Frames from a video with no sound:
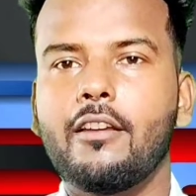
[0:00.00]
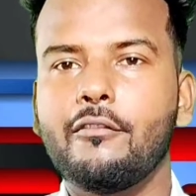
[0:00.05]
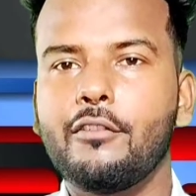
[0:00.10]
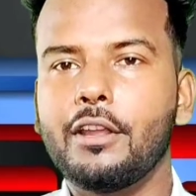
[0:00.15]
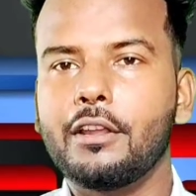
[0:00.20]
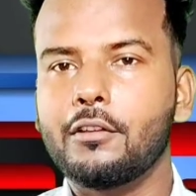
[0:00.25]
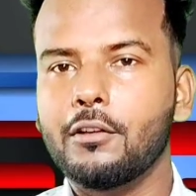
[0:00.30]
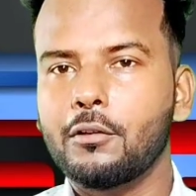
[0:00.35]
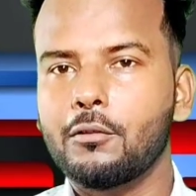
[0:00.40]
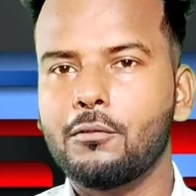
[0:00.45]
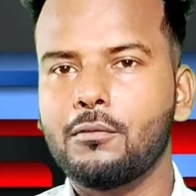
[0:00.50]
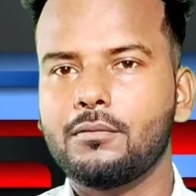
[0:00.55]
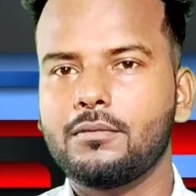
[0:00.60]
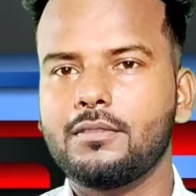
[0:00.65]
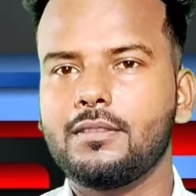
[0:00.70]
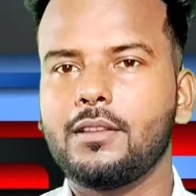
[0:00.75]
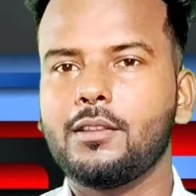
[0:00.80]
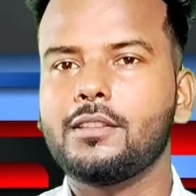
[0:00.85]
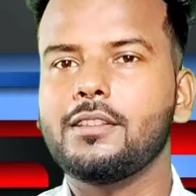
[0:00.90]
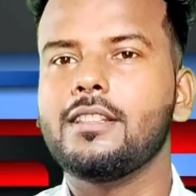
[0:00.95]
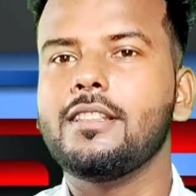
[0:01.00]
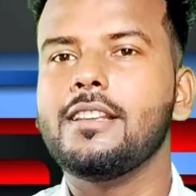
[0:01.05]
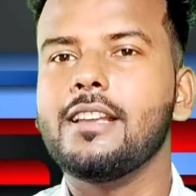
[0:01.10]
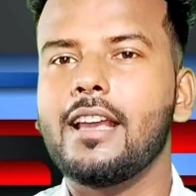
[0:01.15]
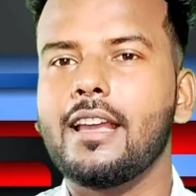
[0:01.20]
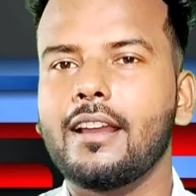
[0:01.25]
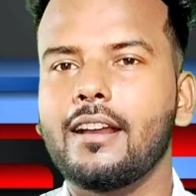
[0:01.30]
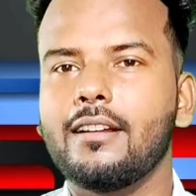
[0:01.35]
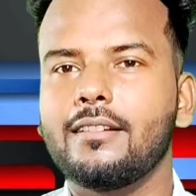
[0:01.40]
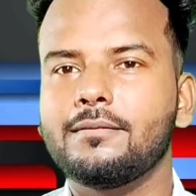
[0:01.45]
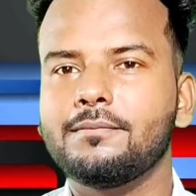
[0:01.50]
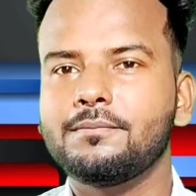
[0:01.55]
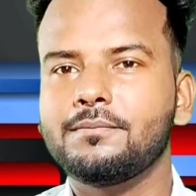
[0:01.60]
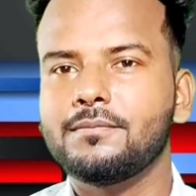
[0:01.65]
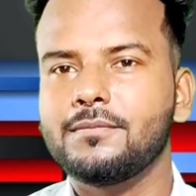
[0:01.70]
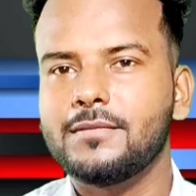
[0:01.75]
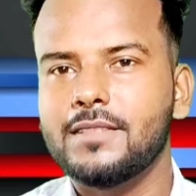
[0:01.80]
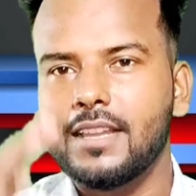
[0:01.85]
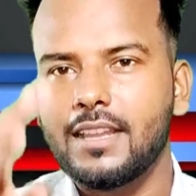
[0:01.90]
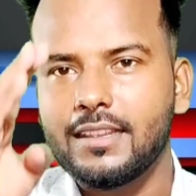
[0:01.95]
वेट करो जल्द जल्दी आएगा
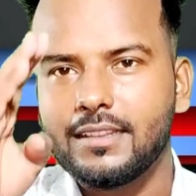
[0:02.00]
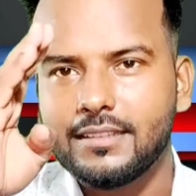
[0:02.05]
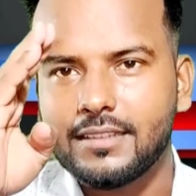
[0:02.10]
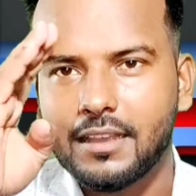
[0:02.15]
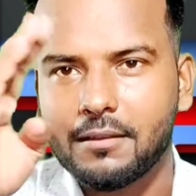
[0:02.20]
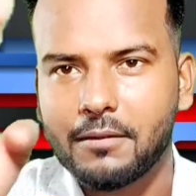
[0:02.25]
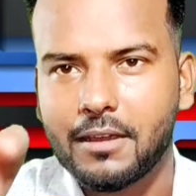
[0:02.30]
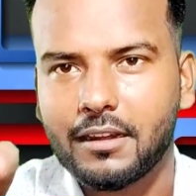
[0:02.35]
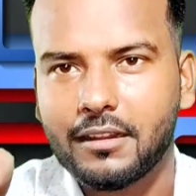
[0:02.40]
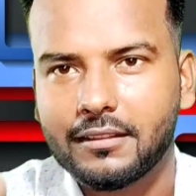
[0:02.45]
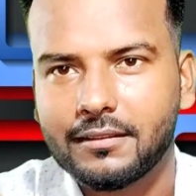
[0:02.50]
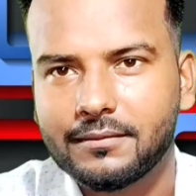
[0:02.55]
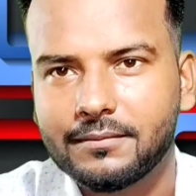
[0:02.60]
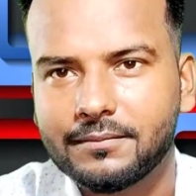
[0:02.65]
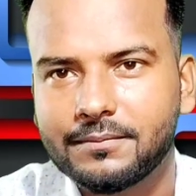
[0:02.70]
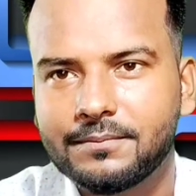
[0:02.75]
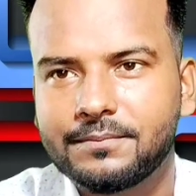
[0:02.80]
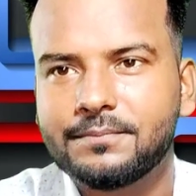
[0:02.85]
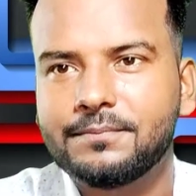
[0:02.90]
जय हिंद जय भारत